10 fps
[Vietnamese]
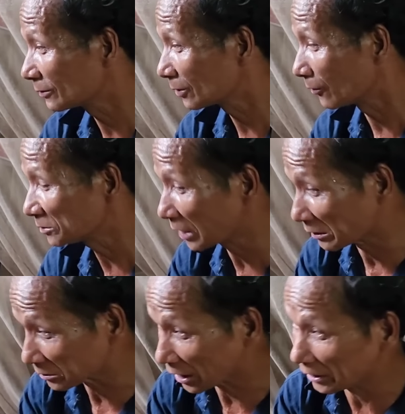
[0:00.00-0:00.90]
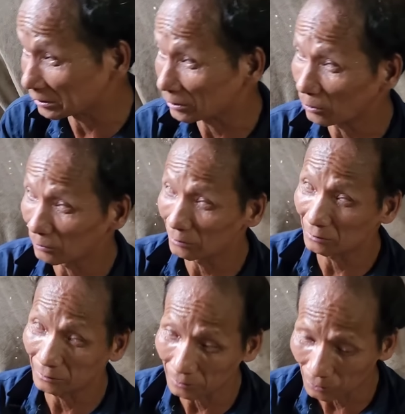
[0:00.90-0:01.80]
cũng chẳng thành
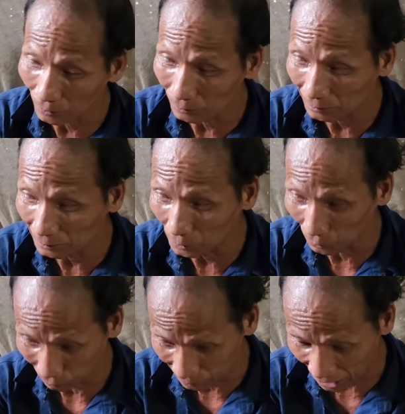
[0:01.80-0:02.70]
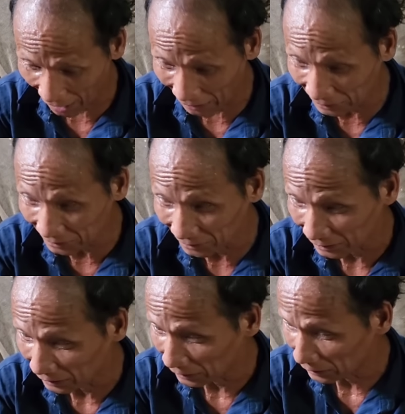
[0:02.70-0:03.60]
không không đủ tháng
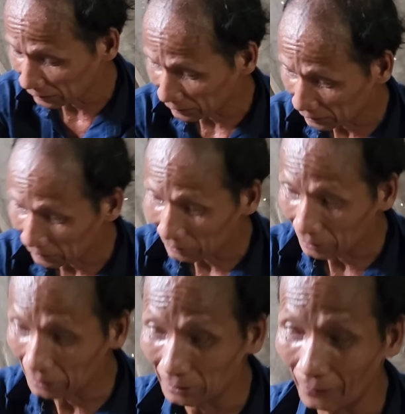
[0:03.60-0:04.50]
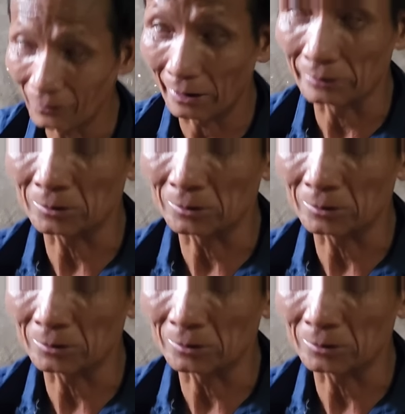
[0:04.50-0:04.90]
à. thì nó là